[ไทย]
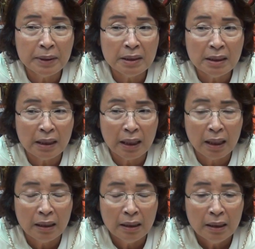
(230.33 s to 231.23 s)
เพื่อ
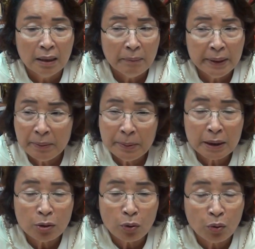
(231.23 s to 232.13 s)
ไม่ใช่เพื่
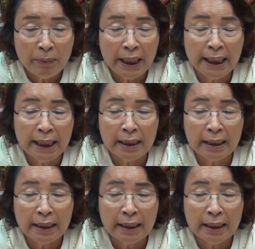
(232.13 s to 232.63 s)
อตัวคุณแม่เอง